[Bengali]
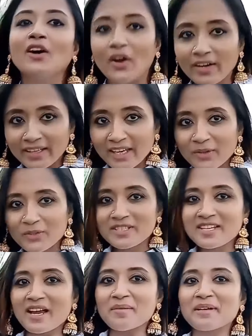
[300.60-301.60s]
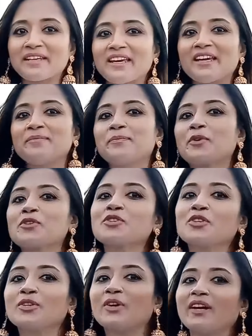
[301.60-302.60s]
অনেকেই হচ্ছে আমাকে
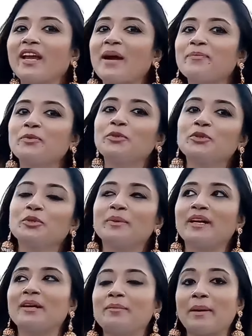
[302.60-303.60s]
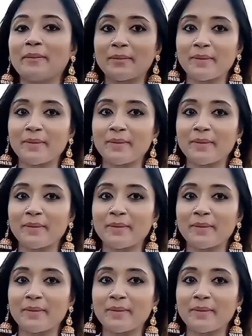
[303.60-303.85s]
প্রশ্ন করে আপু তোমার বাবার